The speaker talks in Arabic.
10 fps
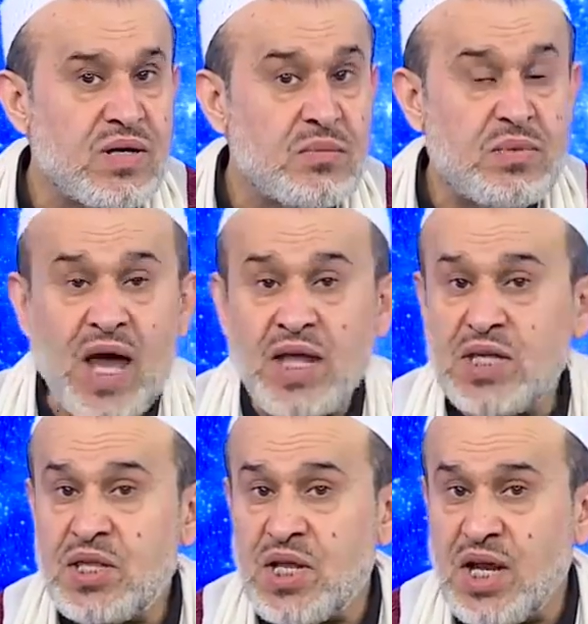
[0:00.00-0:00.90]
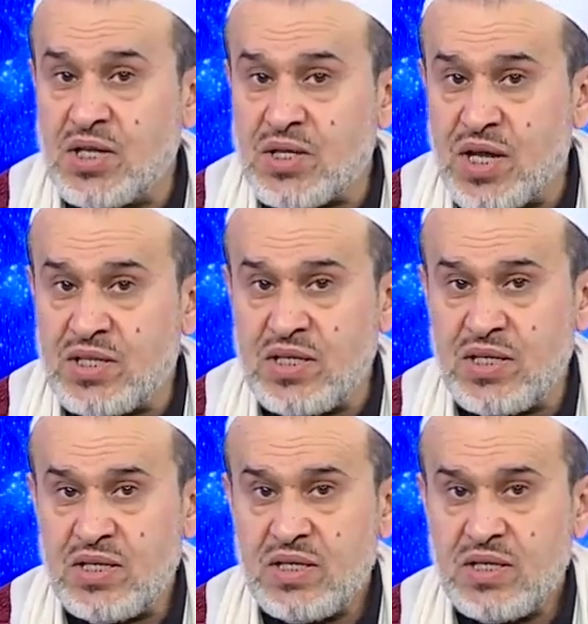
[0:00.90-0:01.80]
بحديث العترة
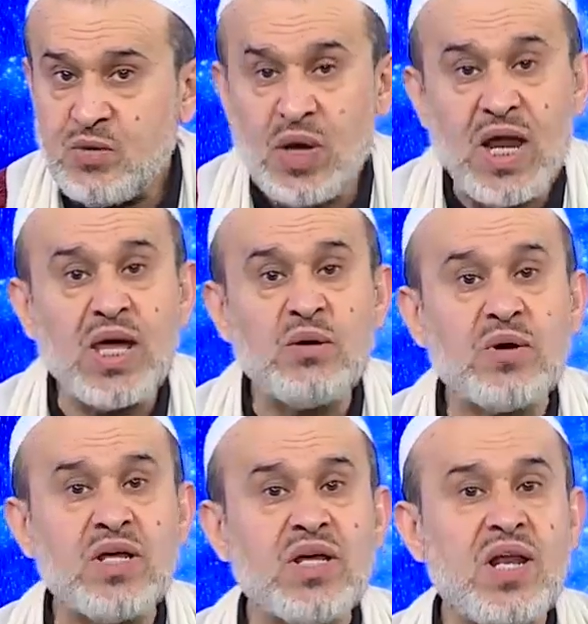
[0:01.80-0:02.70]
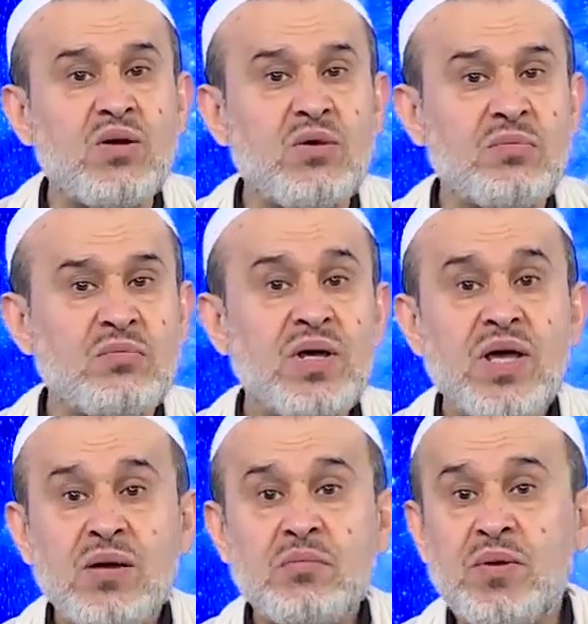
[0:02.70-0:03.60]
ولا خبرة لهم
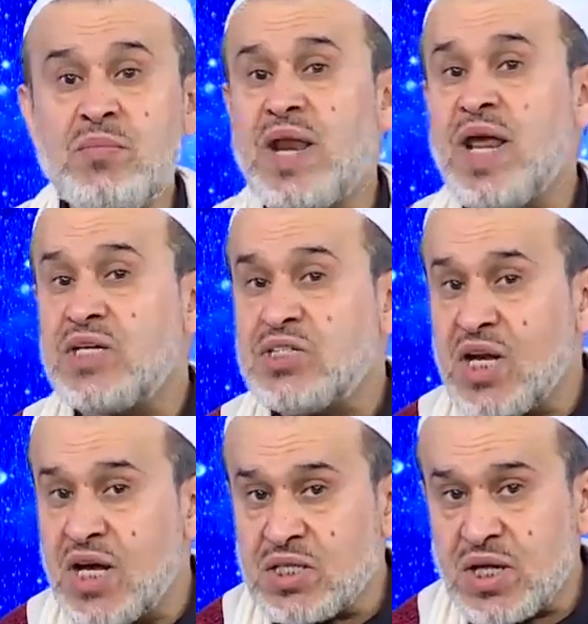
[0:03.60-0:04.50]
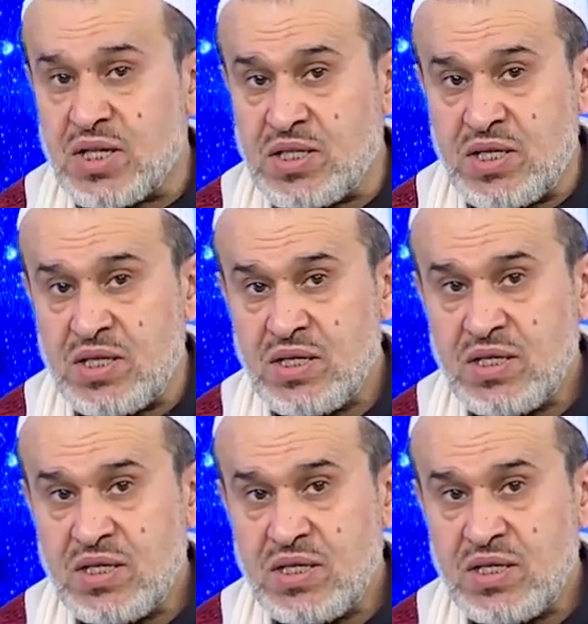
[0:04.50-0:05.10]
بمنهج العترة